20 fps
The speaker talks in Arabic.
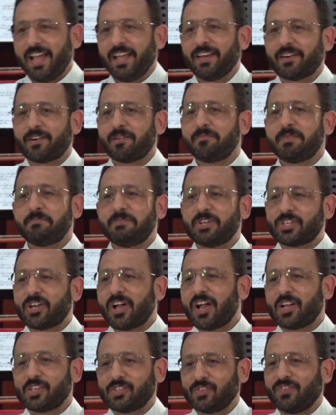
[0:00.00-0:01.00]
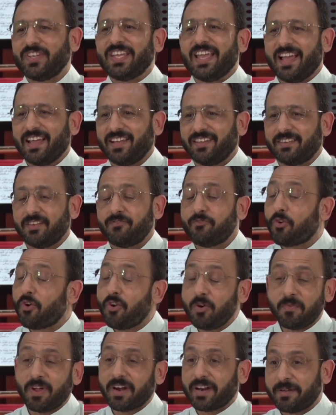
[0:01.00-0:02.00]
اللي الرب بيشخص فيها في
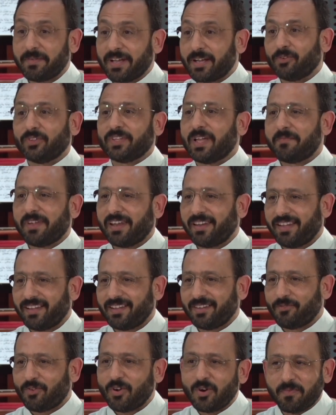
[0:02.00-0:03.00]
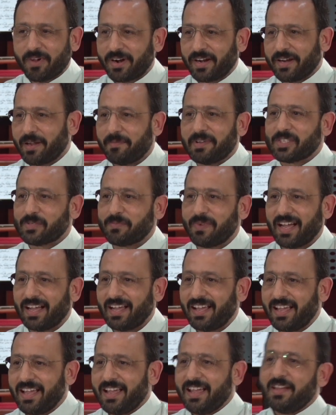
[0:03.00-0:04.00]
كل مره انا باجي قدام الله في كل مره انا بسمع
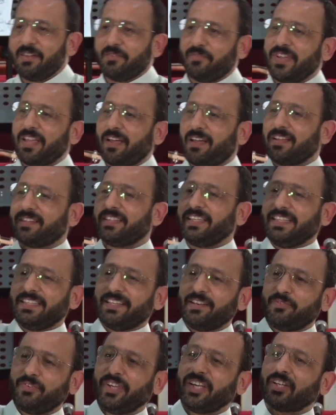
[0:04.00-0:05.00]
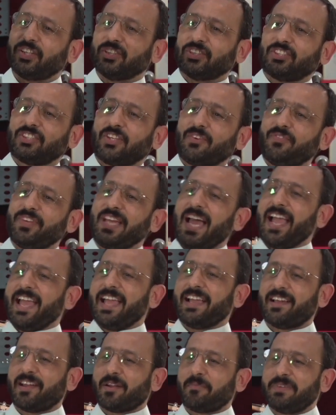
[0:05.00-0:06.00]
في قضيه في قصه في
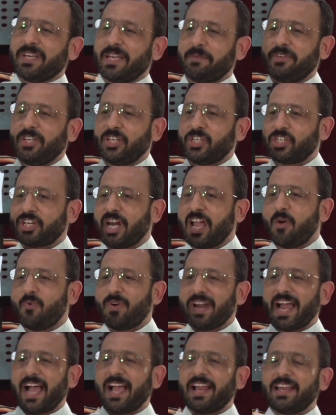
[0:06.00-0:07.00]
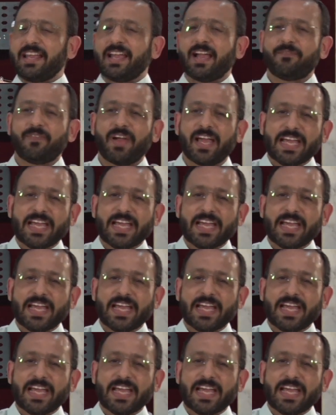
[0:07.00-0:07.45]
حاجه ربنا بيشاور عليها في